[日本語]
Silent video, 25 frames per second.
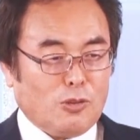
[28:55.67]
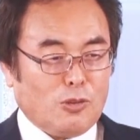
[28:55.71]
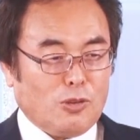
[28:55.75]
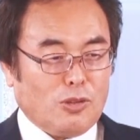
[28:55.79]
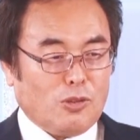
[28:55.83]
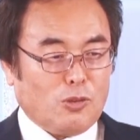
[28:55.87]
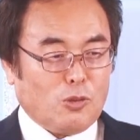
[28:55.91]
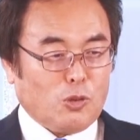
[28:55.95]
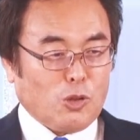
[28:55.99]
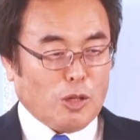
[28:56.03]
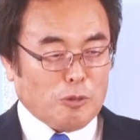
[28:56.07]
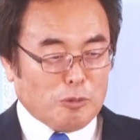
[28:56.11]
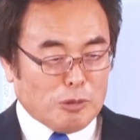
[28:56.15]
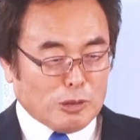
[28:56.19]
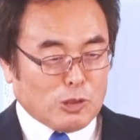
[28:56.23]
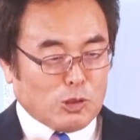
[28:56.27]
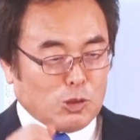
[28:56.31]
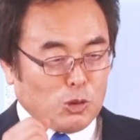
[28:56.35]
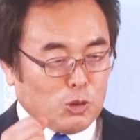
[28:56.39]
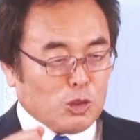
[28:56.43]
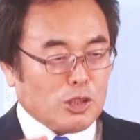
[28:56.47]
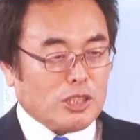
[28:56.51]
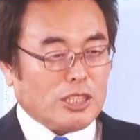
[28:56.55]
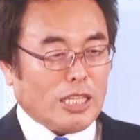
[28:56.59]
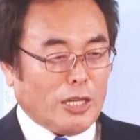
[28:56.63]
俺も通
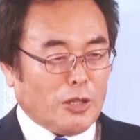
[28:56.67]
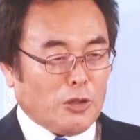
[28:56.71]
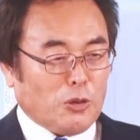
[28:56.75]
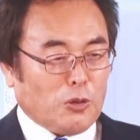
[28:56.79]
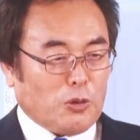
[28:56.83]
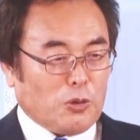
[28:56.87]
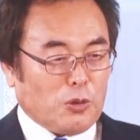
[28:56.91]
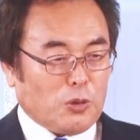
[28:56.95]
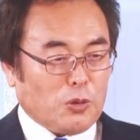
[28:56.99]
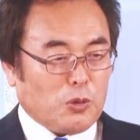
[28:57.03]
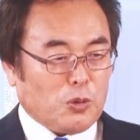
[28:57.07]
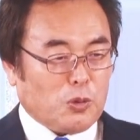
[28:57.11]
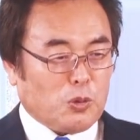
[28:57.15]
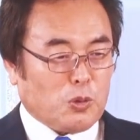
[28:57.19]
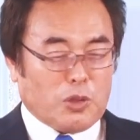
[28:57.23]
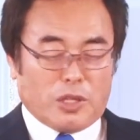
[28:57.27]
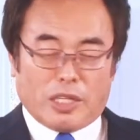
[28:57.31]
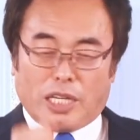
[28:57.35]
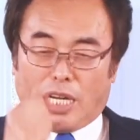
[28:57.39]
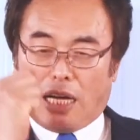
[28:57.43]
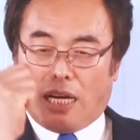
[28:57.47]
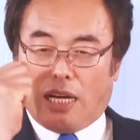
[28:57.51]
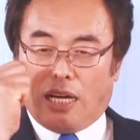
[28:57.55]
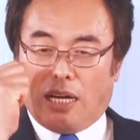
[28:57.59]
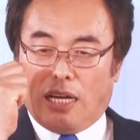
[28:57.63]
じたよこれ
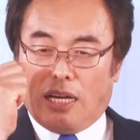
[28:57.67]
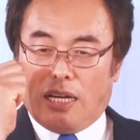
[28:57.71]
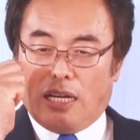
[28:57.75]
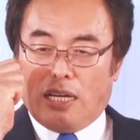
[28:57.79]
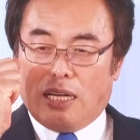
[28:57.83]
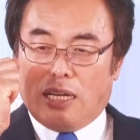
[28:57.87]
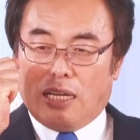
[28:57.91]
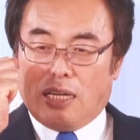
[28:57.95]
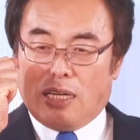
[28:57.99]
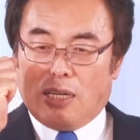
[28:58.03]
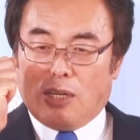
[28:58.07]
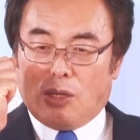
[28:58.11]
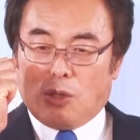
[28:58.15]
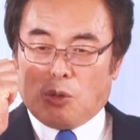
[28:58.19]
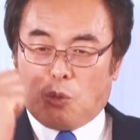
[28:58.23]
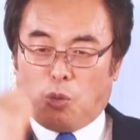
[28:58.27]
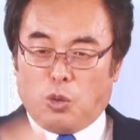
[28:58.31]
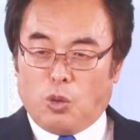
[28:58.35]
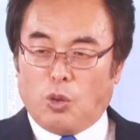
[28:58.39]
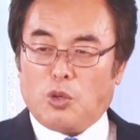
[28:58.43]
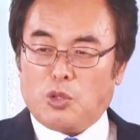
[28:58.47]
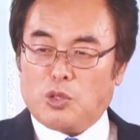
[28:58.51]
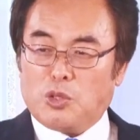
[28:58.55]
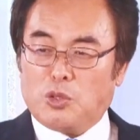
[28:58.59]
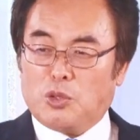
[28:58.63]
が
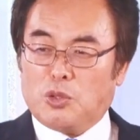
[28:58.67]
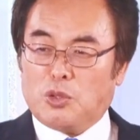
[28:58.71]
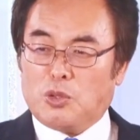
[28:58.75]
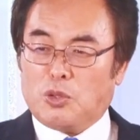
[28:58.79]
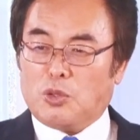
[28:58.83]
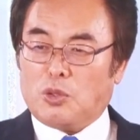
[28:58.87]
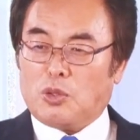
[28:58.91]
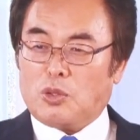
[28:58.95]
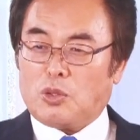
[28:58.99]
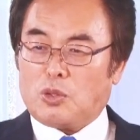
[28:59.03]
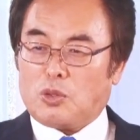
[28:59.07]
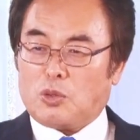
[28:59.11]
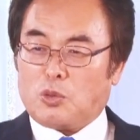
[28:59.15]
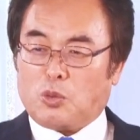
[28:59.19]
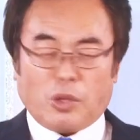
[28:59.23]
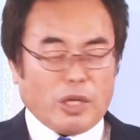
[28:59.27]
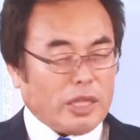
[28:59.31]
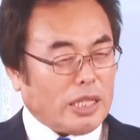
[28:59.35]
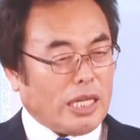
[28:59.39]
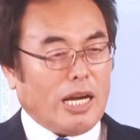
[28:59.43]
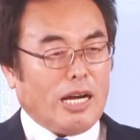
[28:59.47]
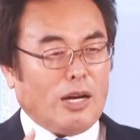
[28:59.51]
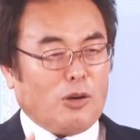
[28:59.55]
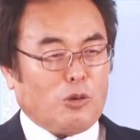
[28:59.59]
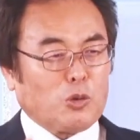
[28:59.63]
紅葉これ
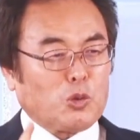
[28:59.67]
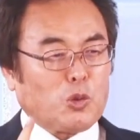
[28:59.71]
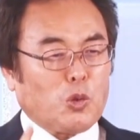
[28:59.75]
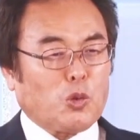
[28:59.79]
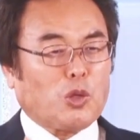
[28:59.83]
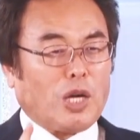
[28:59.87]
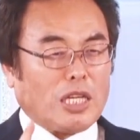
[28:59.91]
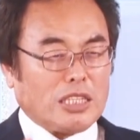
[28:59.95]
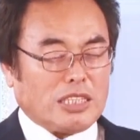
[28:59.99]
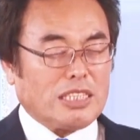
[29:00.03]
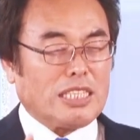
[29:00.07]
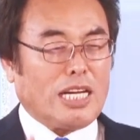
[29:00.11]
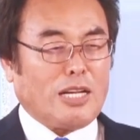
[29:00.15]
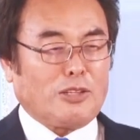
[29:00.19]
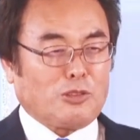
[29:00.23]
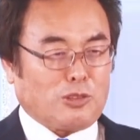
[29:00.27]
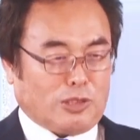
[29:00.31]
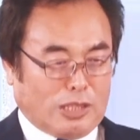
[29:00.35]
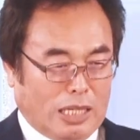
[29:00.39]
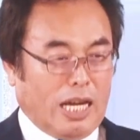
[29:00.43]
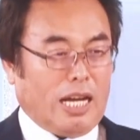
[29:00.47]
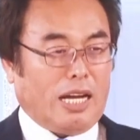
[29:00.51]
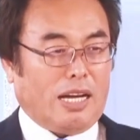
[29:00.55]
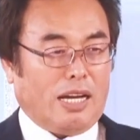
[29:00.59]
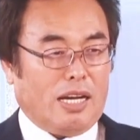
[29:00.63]
が脅かしなの
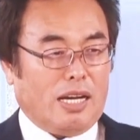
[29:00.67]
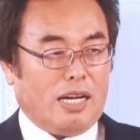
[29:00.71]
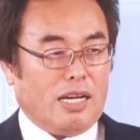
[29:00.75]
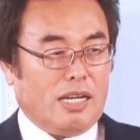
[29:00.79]
か